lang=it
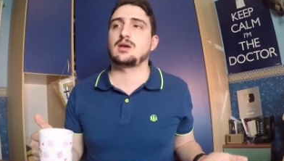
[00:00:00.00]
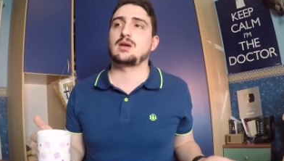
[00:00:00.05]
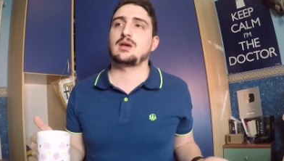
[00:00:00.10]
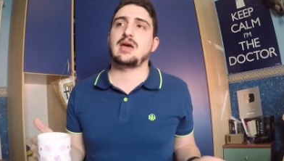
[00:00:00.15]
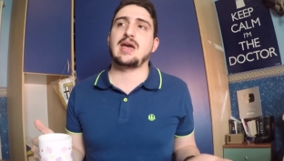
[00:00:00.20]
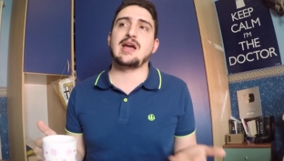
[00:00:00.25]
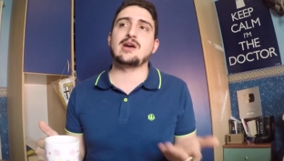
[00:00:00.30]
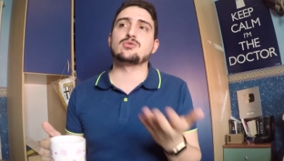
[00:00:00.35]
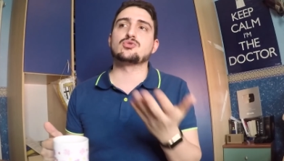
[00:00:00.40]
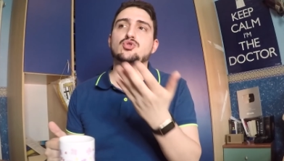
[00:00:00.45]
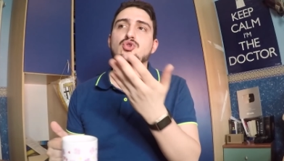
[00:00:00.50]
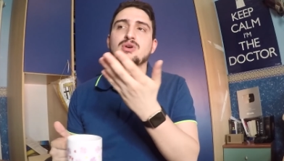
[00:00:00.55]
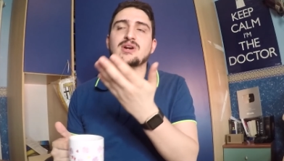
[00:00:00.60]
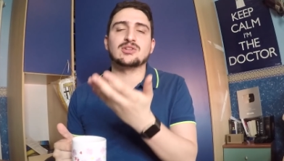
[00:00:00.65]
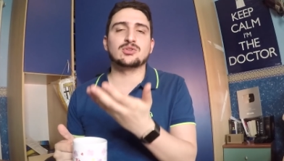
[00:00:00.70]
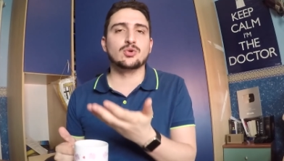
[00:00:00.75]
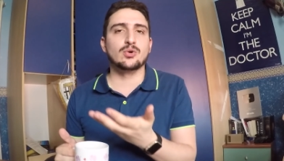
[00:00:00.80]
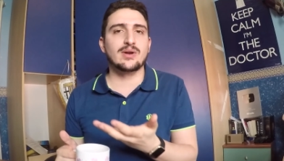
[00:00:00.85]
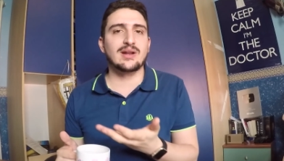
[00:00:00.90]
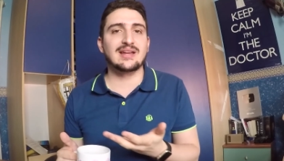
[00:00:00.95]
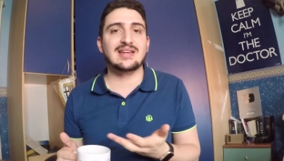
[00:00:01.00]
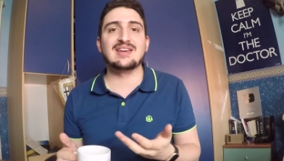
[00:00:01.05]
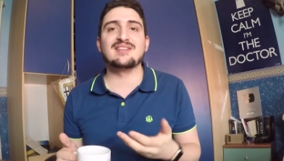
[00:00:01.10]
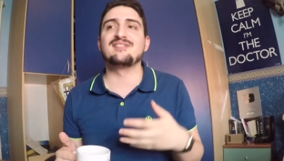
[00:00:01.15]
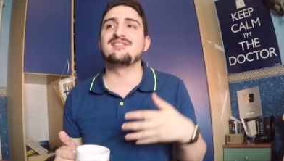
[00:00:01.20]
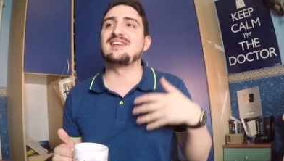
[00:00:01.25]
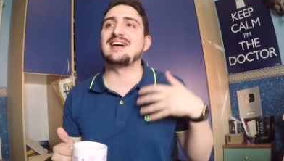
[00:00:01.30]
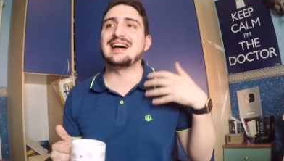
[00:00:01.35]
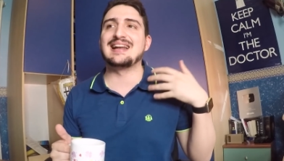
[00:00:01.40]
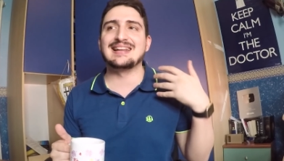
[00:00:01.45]
è un giocatore che
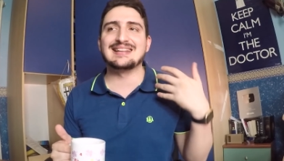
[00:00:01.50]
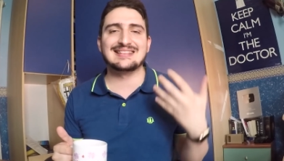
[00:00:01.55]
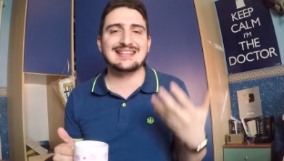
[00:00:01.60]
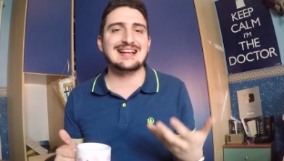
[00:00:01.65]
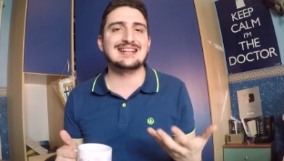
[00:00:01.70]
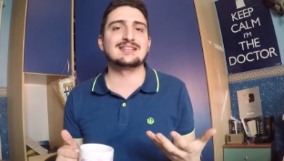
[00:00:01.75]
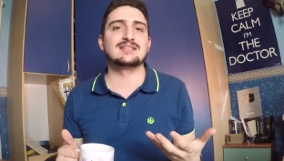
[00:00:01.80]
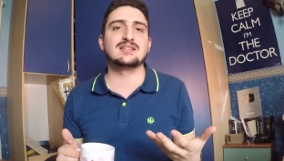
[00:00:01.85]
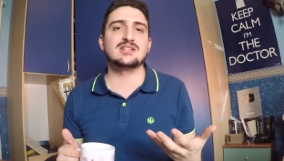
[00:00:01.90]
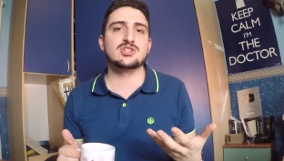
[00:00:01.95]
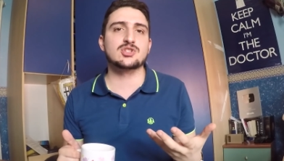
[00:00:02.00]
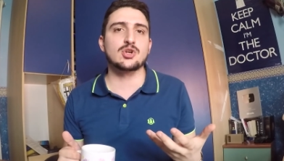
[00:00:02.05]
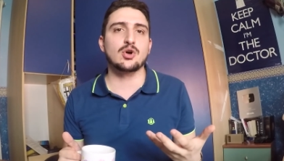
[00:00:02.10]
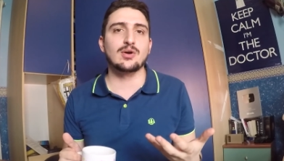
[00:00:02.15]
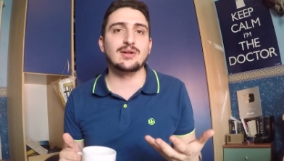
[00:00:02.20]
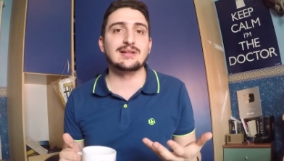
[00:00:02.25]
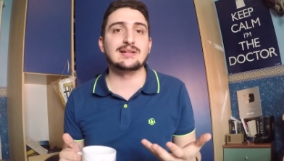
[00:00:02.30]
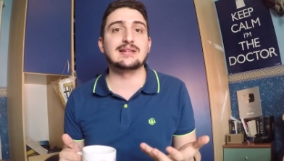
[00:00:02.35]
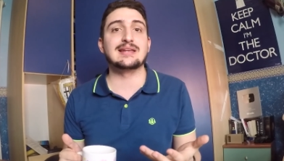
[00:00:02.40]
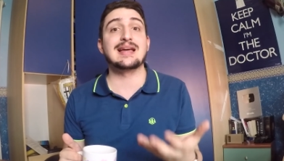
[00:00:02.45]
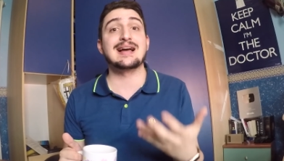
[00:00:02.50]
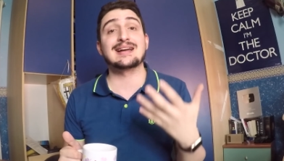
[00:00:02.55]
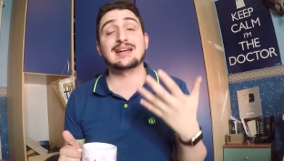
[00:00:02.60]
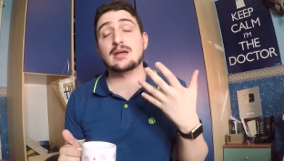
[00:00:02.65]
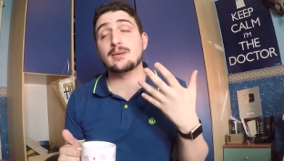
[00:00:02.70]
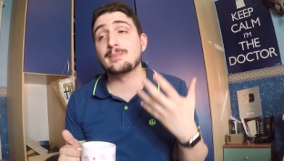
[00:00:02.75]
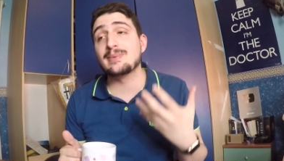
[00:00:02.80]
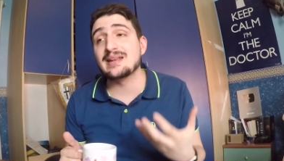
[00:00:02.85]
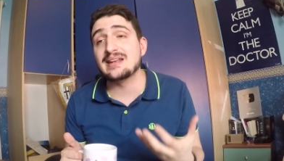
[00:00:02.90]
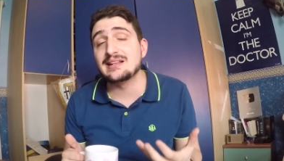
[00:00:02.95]
vale tanti soldi
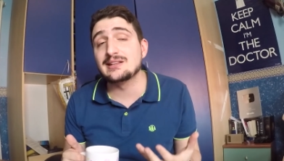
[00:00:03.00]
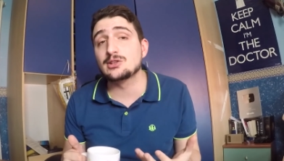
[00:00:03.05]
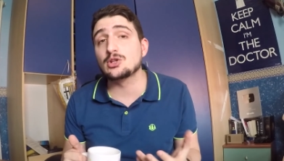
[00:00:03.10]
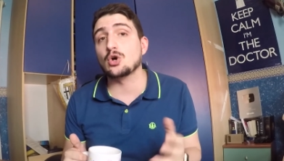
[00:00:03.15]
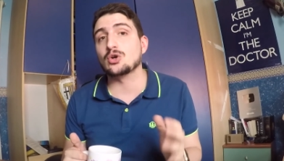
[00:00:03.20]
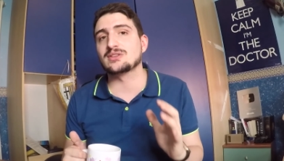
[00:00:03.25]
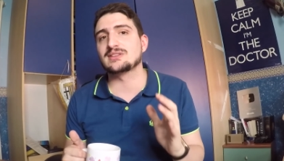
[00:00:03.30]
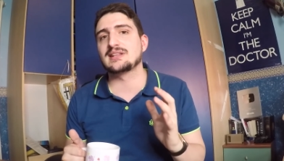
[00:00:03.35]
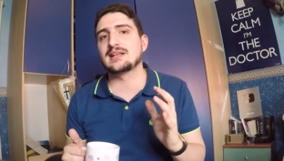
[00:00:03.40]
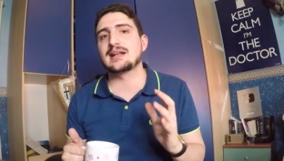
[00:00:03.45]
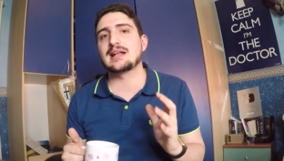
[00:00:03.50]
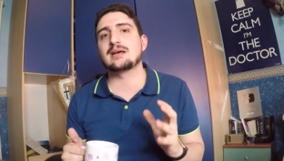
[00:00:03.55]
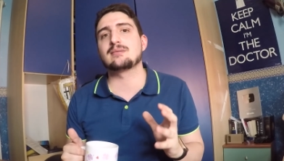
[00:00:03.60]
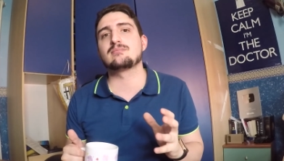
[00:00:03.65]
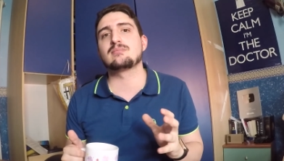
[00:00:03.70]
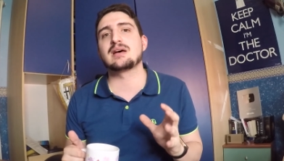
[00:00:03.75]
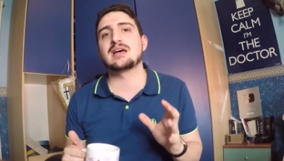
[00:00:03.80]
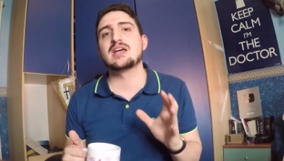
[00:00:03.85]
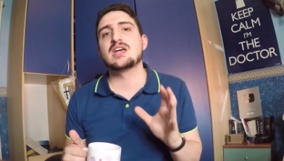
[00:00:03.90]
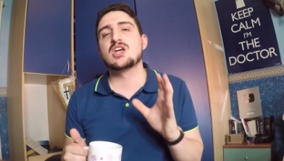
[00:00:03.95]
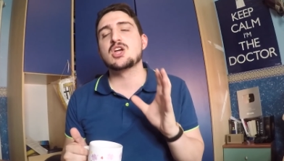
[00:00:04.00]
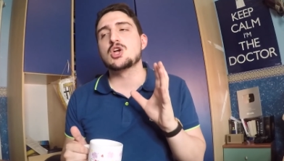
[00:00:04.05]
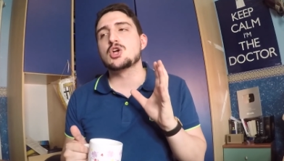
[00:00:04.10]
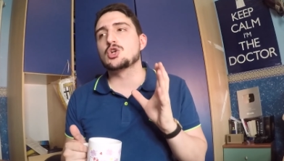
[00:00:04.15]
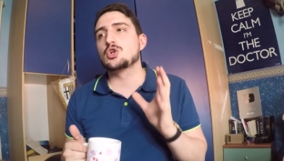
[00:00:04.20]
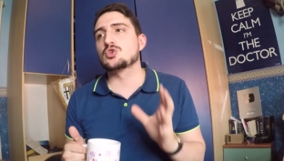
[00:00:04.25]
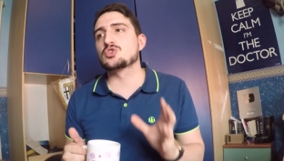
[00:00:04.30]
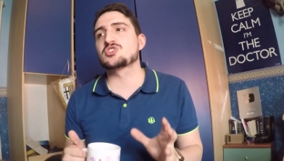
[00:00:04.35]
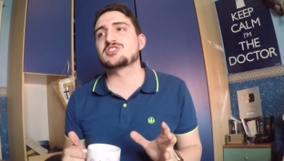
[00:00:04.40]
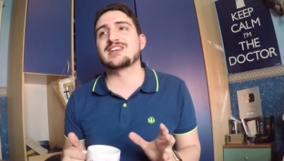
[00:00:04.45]
anche per il Tottenham,
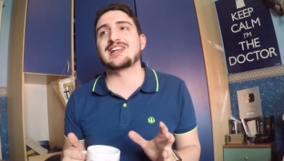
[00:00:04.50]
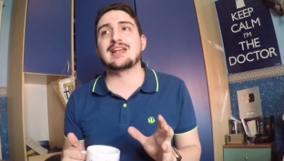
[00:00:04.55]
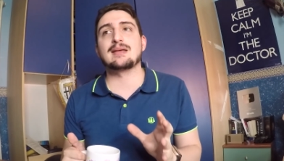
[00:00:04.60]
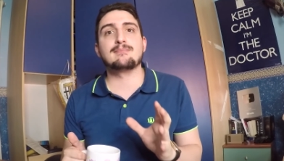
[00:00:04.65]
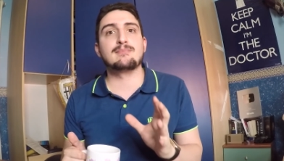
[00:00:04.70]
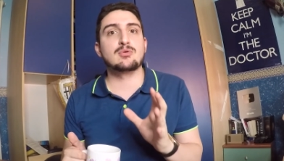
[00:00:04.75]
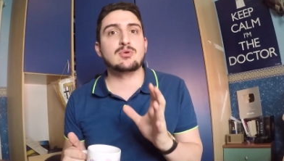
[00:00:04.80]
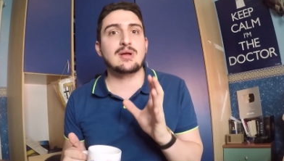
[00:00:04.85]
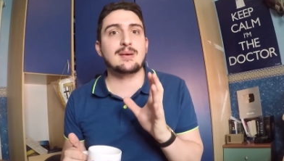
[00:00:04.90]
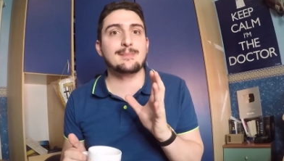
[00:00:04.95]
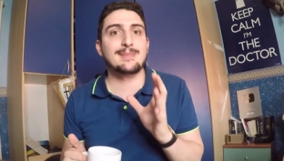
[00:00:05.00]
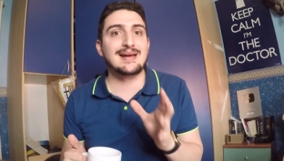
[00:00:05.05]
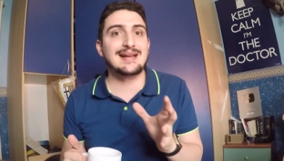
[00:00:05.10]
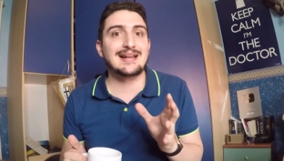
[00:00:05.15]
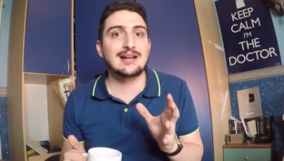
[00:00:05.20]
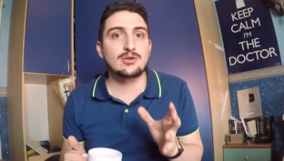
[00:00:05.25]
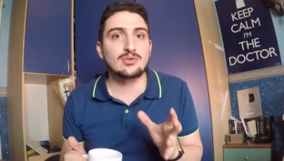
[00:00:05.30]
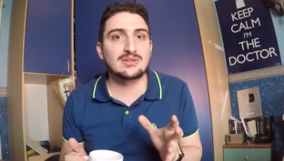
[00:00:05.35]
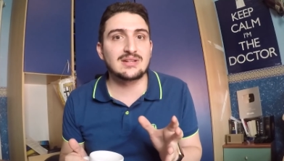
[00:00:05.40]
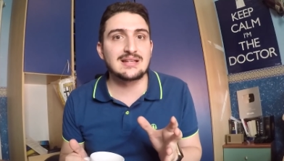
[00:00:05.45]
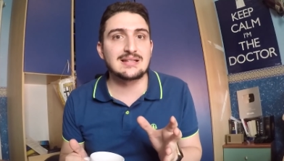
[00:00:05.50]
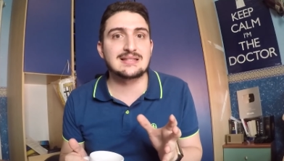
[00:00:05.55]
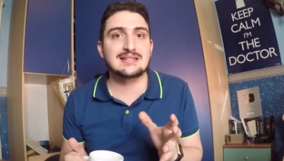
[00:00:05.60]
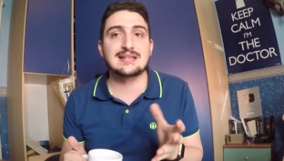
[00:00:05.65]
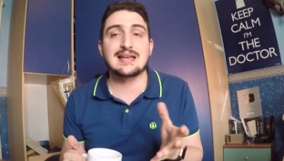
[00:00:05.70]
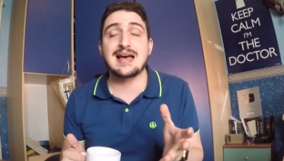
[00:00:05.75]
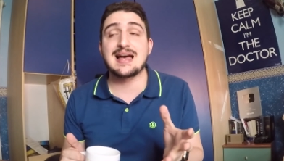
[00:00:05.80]
non sarebbe una bella notizia,